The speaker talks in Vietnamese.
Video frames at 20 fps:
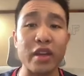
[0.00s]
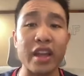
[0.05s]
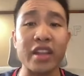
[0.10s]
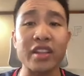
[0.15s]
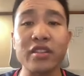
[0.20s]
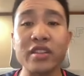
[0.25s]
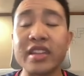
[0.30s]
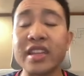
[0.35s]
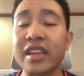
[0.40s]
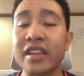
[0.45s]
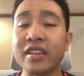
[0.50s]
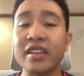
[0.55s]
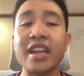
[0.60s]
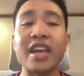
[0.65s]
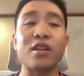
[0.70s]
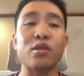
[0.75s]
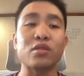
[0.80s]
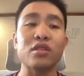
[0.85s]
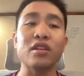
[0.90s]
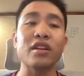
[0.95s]
toàn cho những
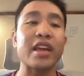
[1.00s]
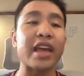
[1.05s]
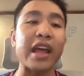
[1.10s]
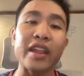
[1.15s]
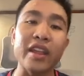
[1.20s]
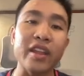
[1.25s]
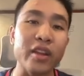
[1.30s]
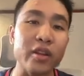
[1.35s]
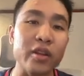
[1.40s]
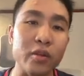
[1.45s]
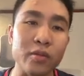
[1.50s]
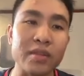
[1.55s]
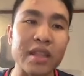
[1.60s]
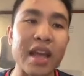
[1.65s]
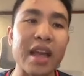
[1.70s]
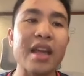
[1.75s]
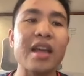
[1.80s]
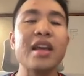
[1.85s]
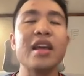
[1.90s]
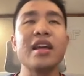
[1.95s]
nhà đầu tư cá nhân như chúng
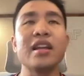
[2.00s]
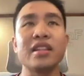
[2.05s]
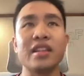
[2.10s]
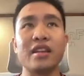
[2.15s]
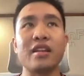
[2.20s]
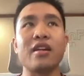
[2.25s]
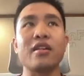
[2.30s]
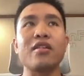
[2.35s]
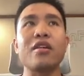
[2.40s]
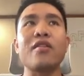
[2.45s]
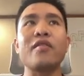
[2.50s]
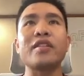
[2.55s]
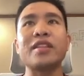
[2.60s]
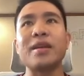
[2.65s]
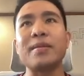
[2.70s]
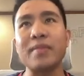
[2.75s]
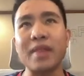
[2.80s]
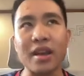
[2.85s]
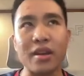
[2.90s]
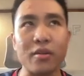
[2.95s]
ta thì đó đó là
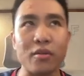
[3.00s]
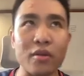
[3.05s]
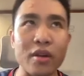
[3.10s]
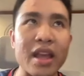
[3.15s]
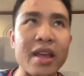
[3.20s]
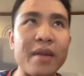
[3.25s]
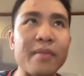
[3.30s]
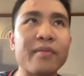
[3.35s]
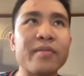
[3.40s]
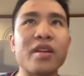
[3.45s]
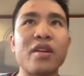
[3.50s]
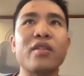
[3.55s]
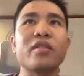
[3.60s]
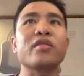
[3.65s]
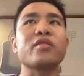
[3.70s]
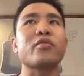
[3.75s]
tiềm năng của em nó